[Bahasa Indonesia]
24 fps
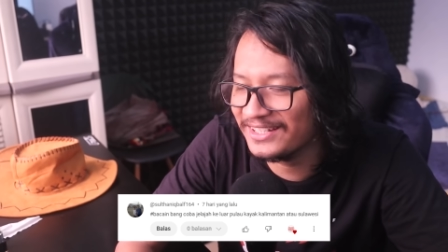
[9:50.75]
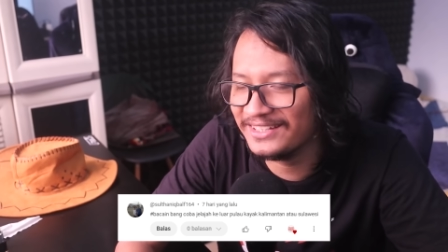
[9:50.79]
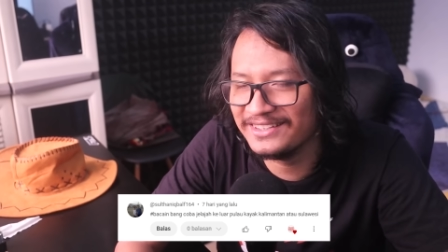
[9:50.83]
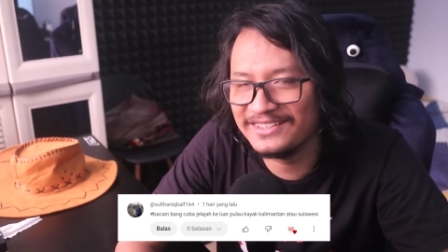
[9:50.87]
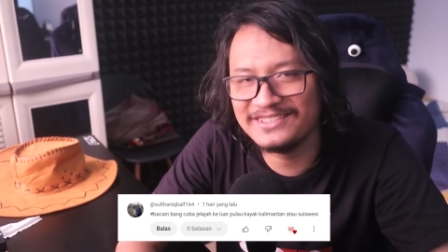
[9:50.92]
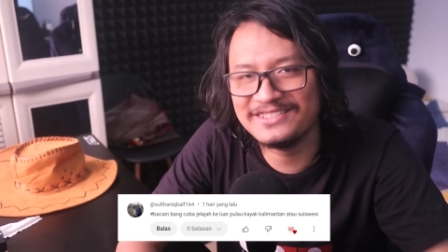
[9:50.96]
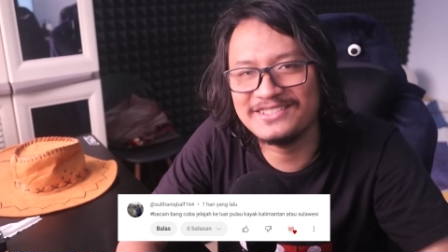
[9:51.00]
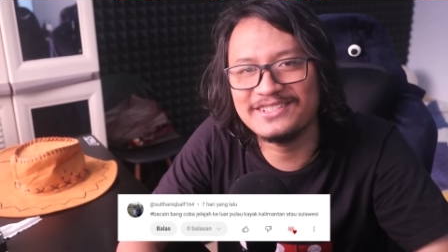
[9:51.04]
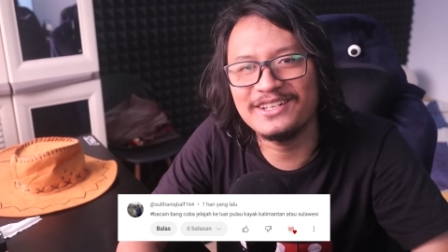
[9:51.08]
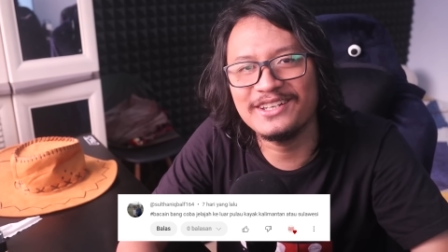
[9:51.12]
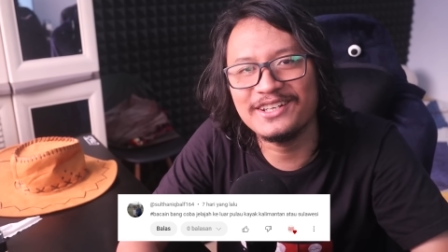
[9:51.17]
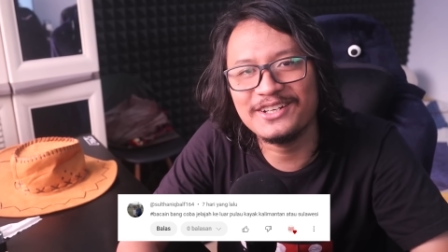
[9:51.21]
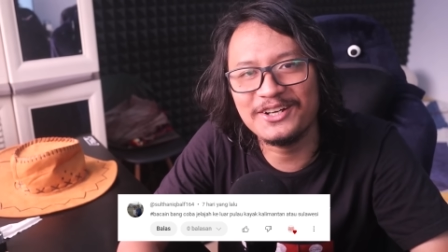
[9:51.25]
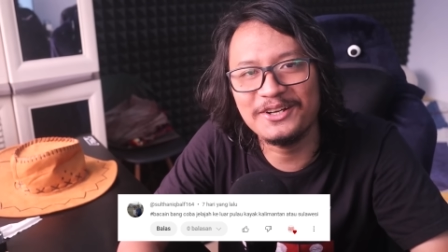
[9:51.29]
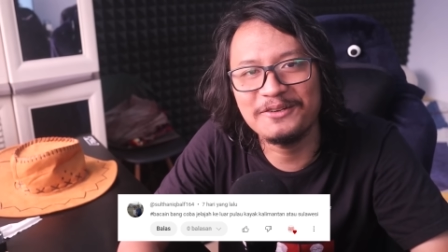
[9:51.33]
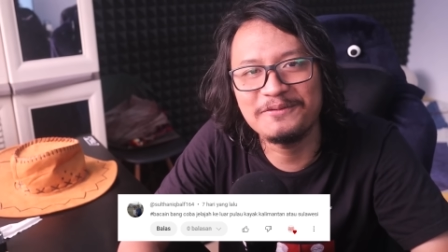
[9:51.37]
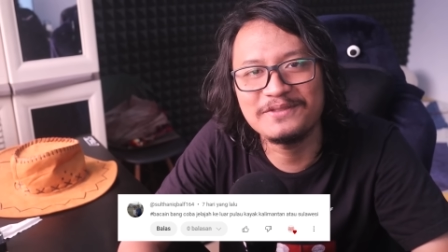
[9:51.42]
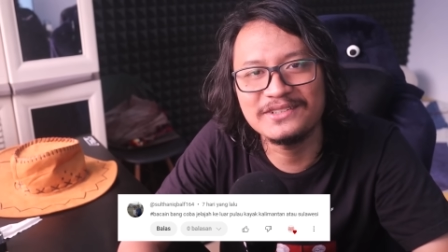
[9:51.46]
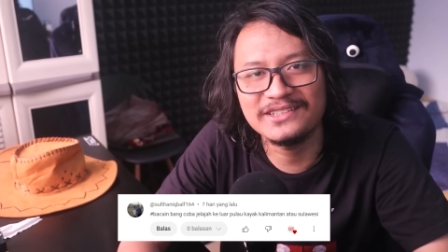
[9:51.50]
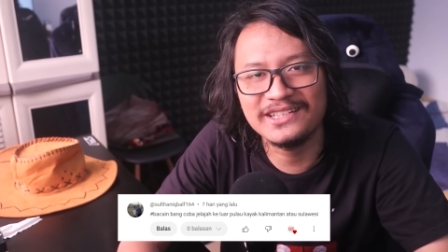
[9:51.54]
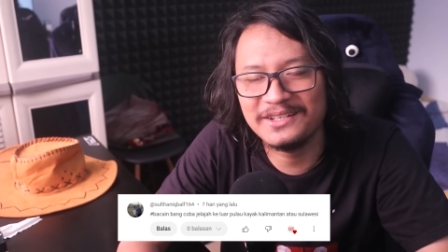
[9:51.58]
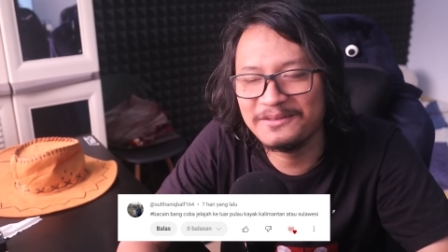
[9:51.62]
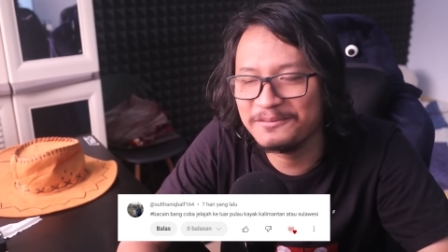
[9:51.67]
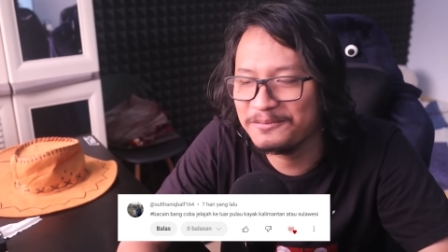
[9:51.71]
gitu coy kalau
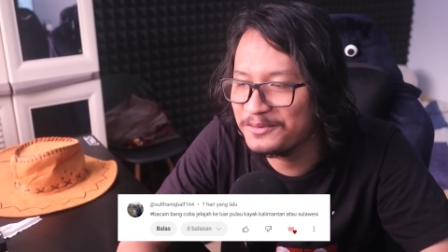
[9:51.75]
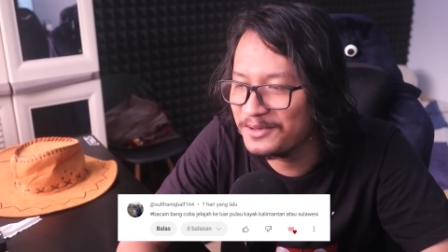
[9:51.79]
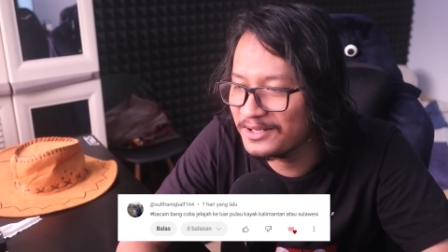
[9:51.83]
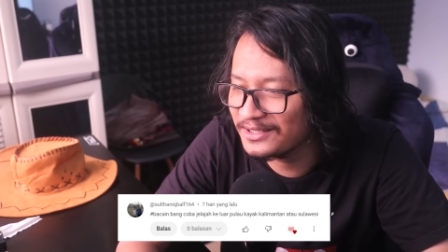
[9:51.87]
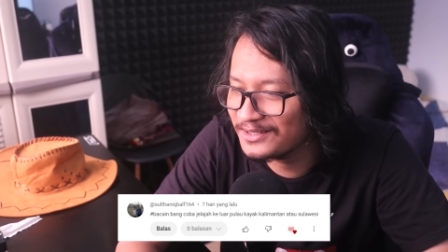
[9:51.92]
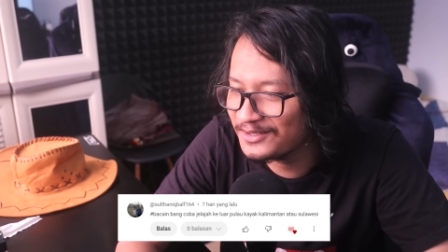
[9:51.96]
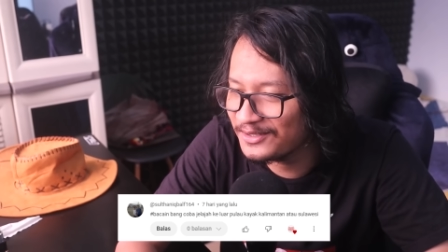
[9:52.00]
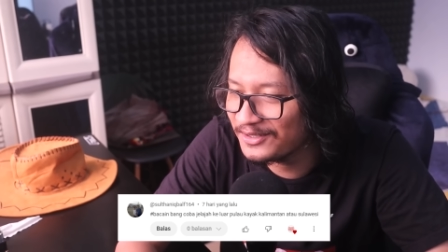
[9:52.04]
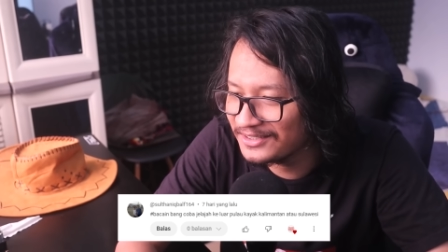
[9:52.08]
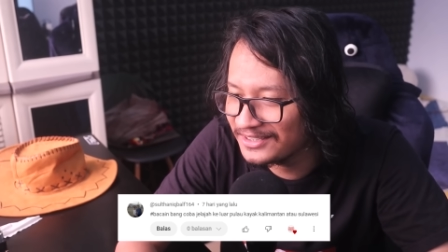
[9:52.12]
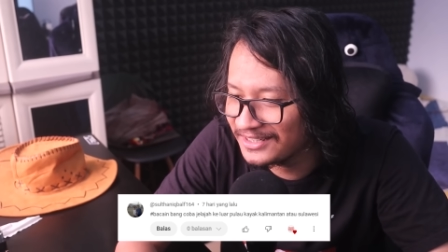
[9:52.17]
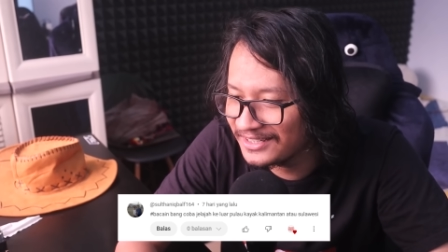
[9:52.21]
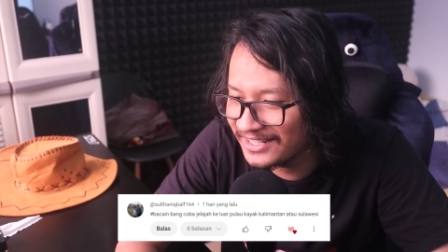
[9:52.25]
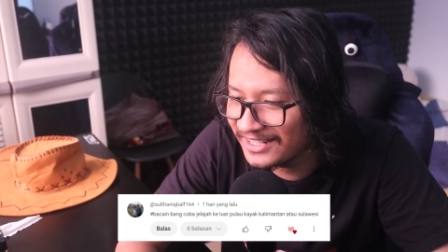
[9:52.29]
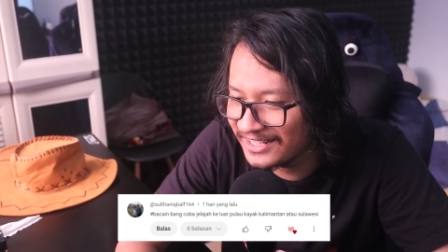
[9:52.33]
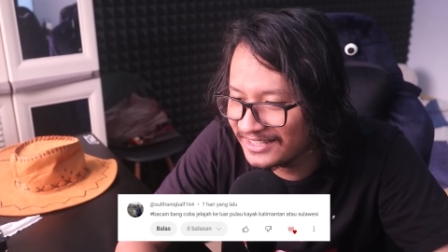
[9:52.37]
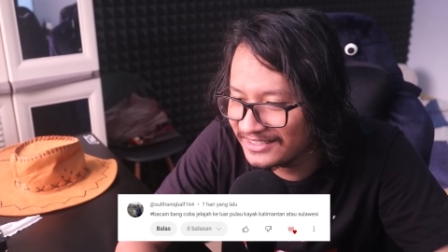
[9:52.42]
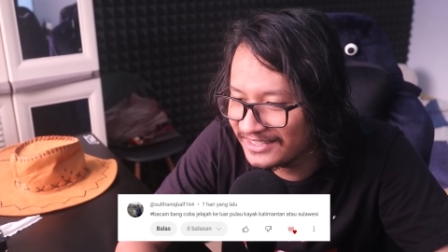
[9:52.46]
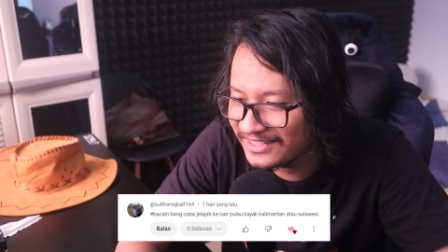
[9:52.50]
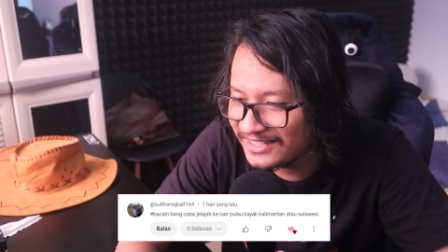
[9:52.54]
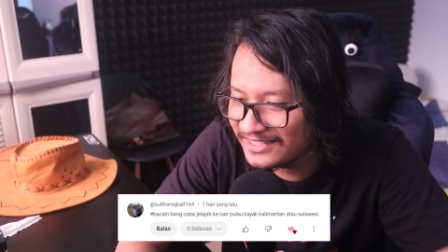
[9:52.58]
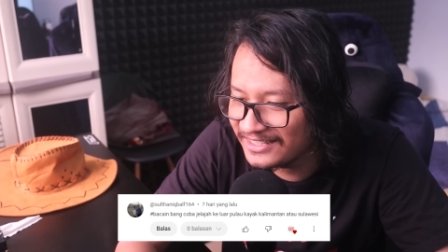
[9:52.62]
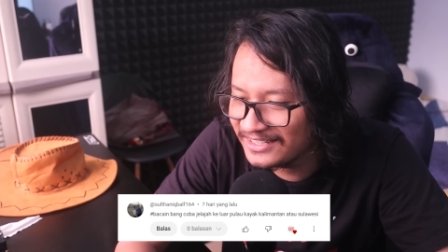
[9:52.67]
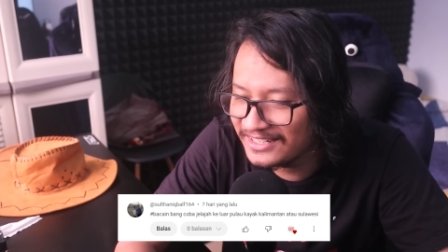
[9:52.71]
misalnya buat konten RTE.